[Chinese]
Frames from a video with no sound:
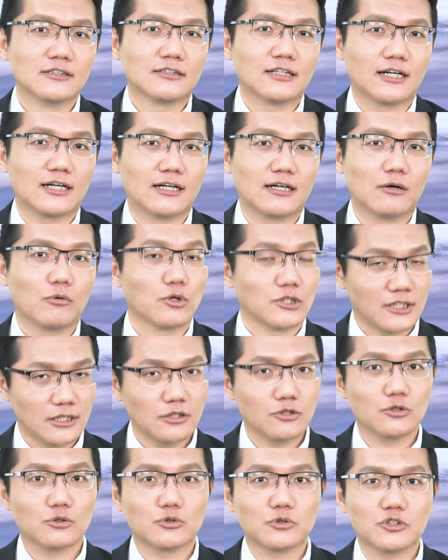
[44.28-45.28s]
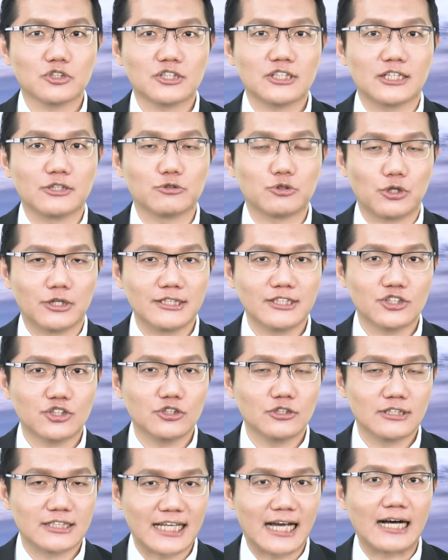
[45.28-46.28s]
那我先就说，现全
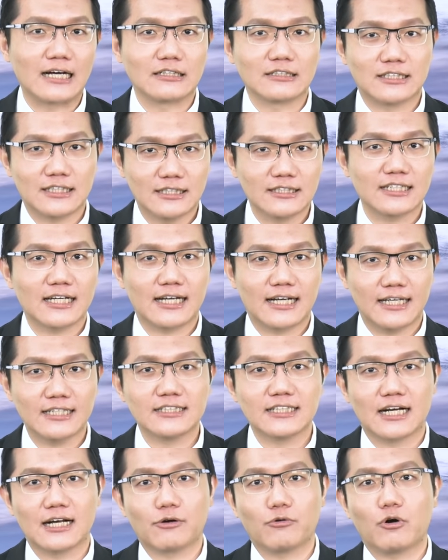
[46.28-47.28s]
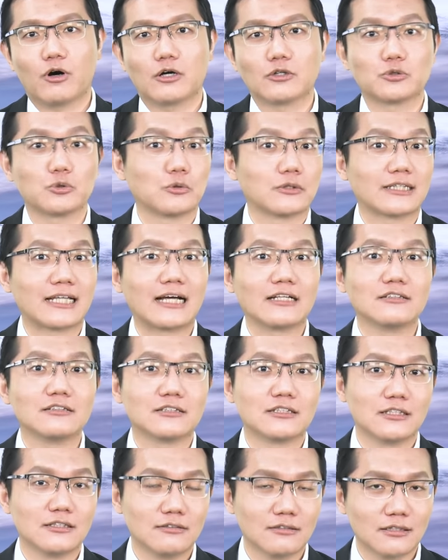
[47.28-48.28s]
市场现在来讲的话，所担
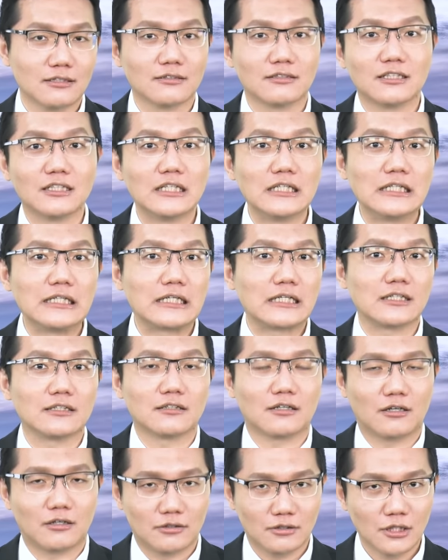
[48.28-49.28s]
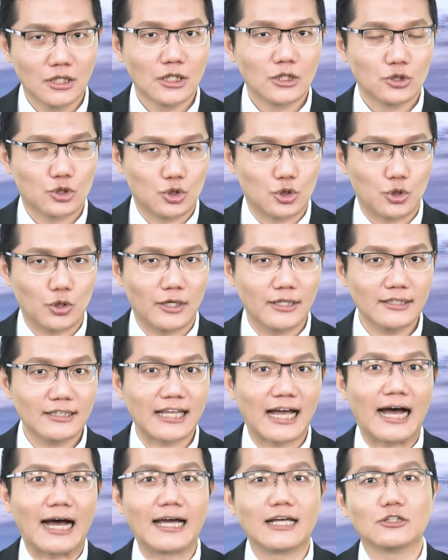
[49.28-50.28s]
心的第一个，吼，全
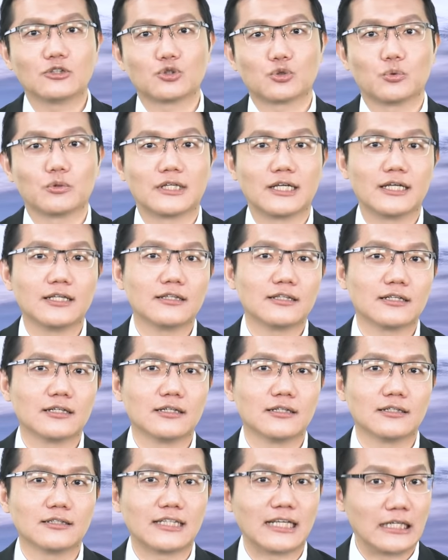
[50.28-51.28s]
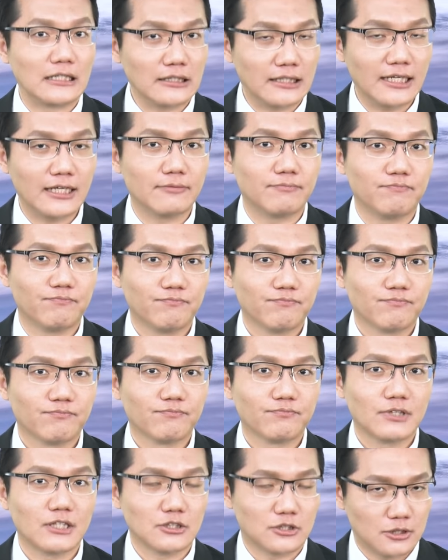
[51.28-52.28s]
台昨天的停电
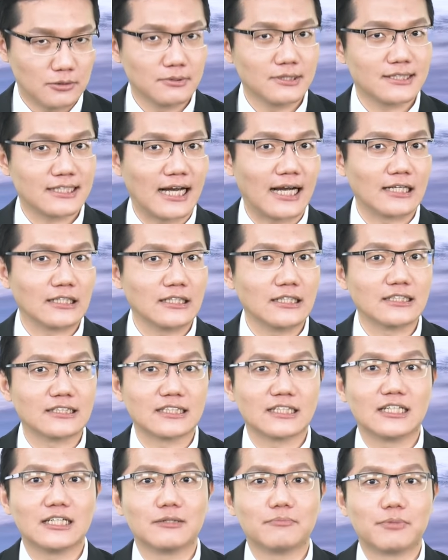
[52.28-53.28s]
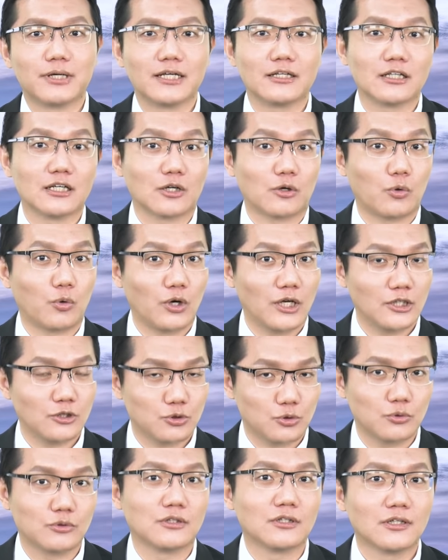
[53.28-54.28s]
是不是产业这一边的亏
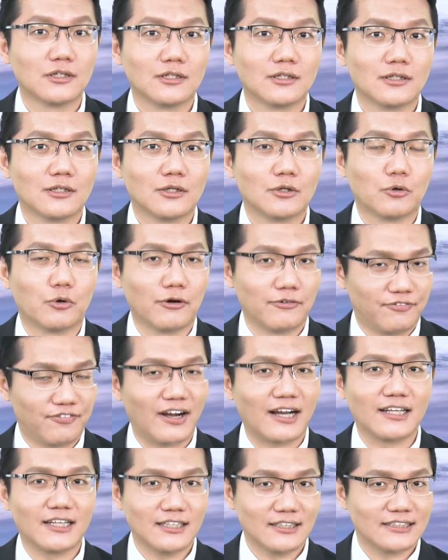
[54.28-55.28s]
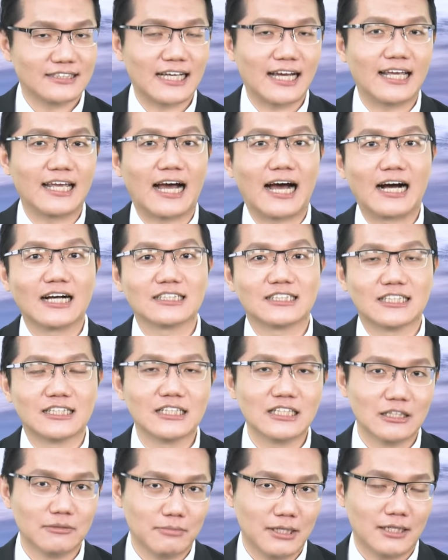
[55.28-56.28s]
损会反映在行
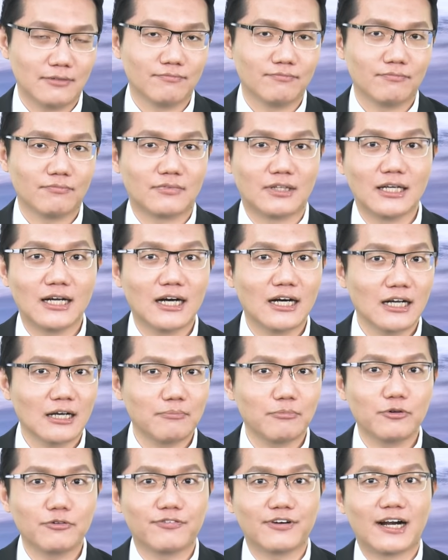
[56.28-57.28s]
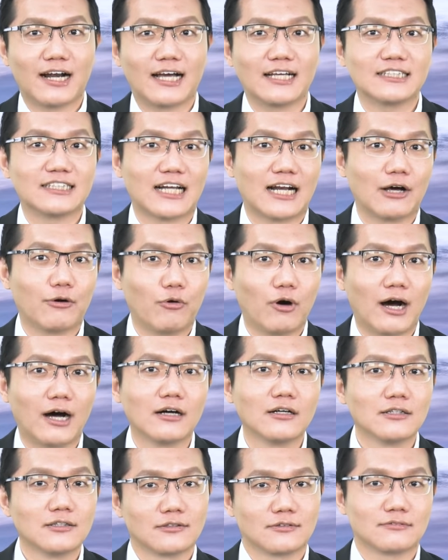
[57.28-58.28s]
情里面？第二个部分来讲的
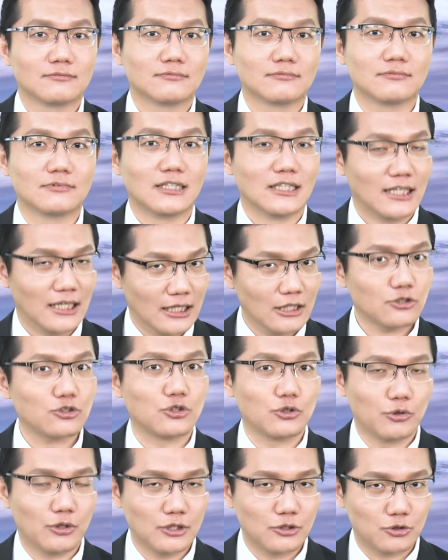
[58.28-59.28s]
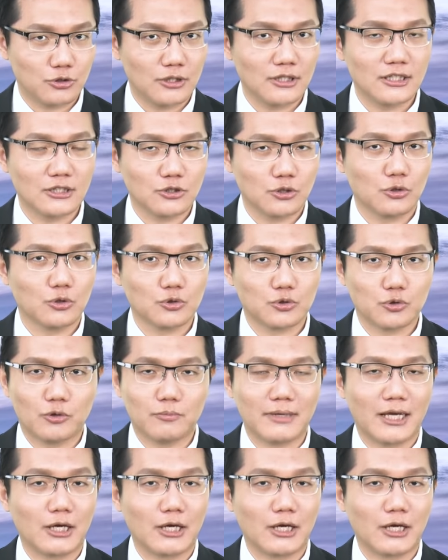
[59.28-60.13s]
话。你也许会觉得，就是说